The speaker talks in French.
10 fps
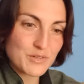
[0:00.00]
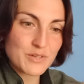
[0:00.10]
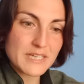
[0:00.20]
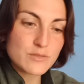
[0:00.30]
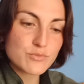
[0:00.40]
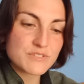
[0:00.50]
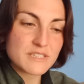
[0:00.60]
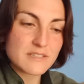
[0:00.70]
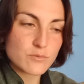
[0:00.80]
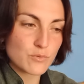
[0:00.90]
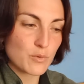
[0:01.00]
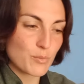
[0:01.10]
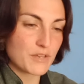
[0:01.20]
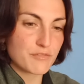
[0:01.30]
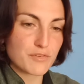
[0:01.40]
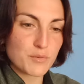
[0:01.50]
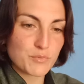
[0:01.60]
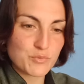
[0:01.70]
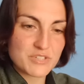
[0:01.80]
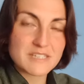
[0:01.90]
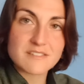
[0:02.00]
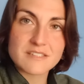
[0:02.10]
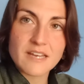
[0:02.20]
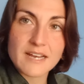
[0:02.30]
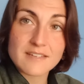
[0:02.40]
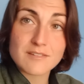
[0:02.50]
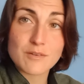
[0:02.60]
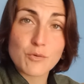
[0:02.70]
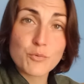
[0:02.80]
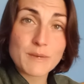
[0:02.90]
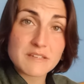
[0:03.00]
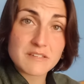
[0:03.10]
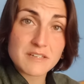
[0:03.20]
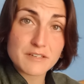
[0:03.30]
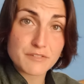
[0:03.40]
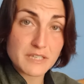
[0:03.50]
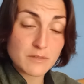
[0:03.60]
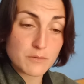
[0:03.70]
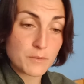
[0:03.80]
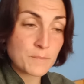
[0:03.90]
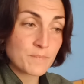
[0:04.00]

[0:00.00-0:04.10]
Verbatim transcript: Euh, les coussinets sont en pleine forme, donc je les hydrate le matin avec euh,